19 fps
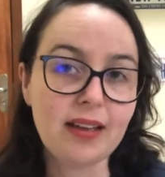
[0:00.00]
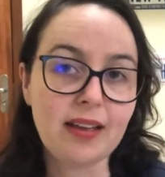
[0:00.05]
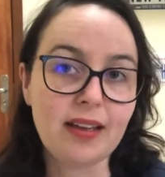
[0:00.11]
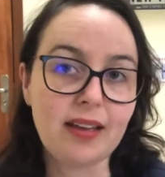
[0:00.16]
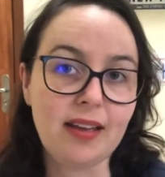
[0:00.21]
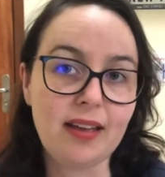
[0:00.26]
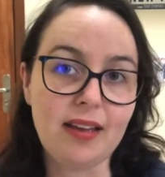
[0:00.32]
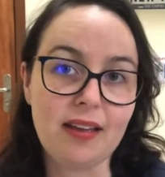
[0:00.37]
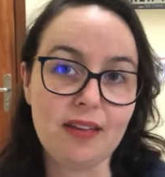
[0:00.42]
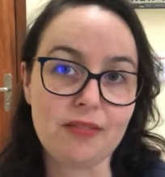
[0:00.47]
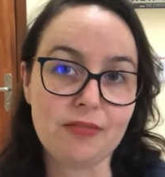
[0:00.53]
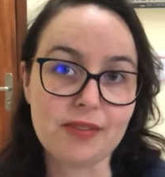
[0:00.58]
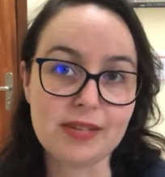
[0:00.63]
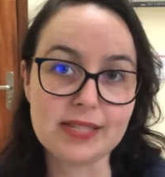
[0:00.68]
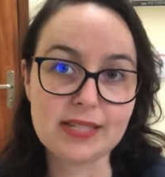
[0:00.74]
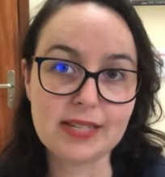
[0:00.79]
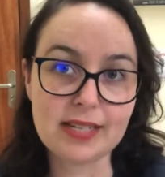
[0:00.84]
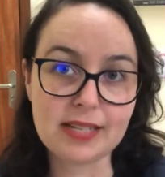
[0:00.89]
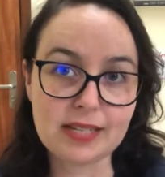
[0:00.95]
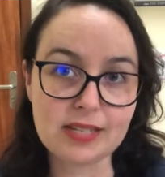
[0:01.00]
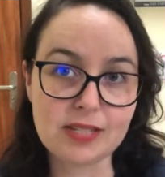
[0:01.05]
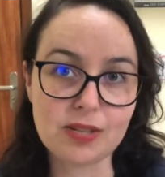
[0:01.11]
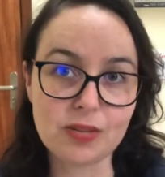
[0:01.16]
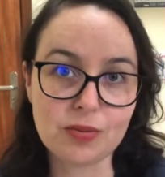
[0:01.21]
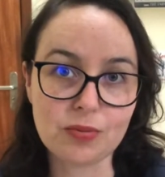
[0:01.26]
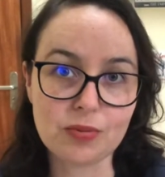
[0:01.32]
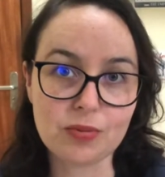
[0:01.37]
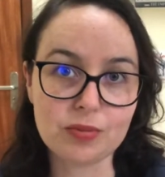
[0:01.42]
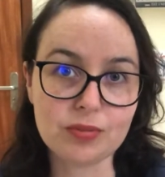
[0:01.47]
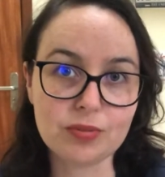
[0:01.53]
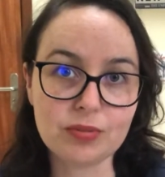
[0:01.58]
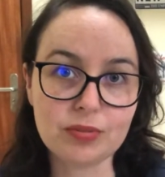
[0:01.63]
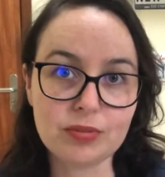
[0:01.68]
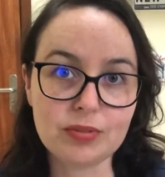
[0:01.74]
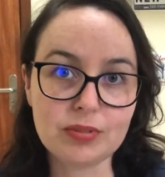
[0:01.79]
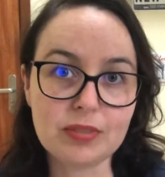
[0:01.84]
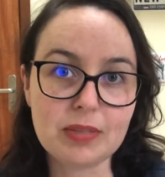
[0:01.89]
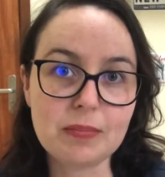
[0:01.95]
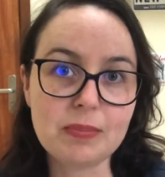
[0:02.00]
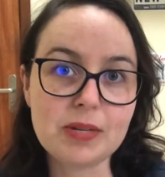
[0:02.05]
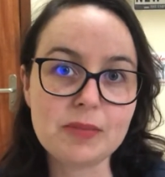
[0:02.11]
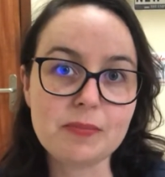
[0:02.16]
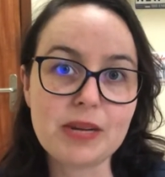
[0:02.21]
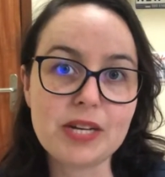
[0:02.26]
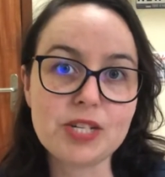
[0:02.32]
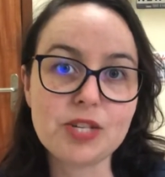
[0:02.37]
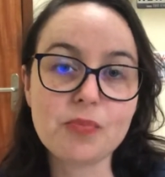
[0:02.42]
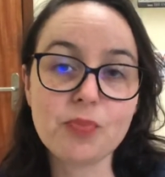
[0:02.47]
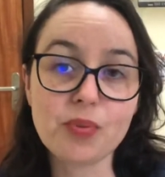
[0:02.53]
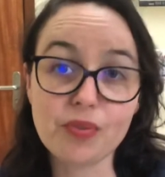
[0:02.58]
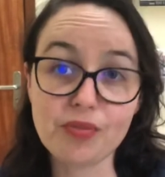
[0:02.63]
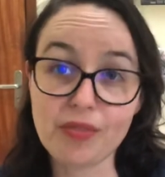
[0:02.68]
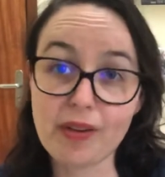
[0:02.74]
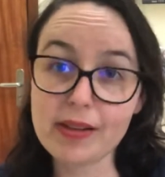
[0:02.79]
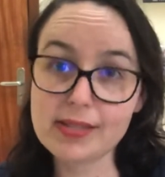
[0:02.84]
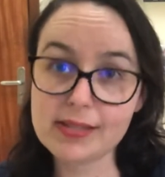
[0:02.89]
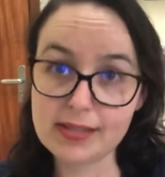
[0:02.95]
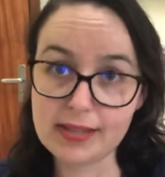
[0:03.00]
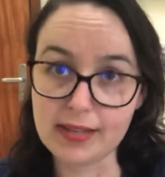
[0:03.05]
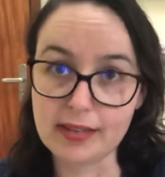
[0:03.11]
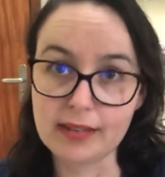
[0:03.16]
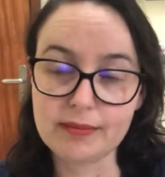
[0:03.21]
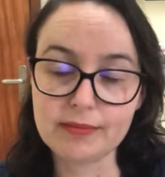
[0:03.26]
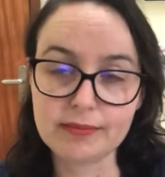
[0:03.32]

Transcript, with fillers: é, fazendo esse curso simplesmente por fazer,